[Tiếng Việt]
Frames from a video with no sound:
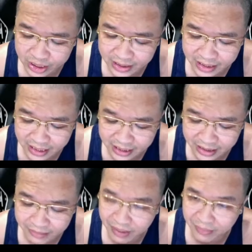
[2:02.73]
những giá
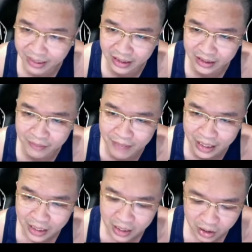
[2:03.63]
trị mà bản thân các bạn
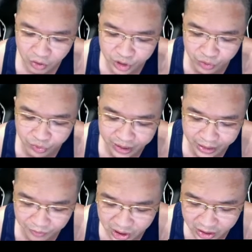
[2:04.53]
không chịu
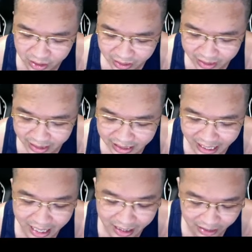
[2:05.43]
kiểm chứng, đánh
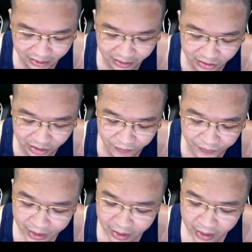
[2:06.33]
giá trên thị trường.
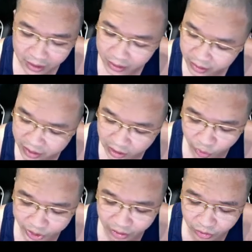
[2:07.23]
Xin lỗi
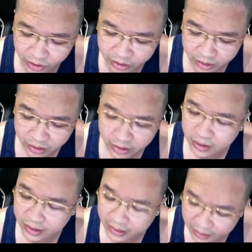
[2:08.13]
nhà đầu tư,
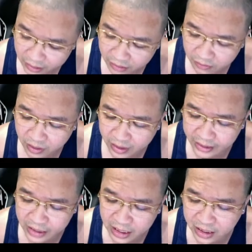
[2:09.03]

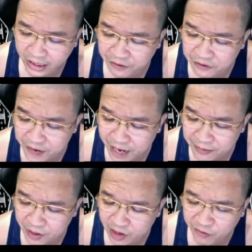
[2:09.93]
kiến thức hay phương pháp
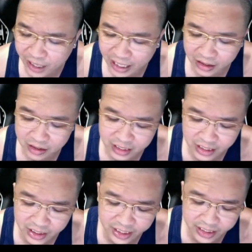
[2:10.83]
không phải là từ giá
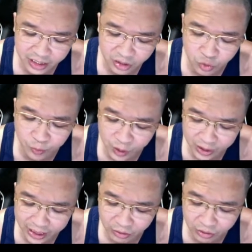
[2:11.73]
trị sẽ giúp cho
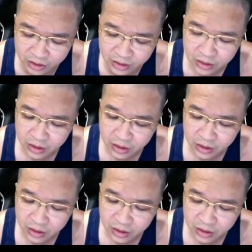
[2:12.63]
nhà đầu tư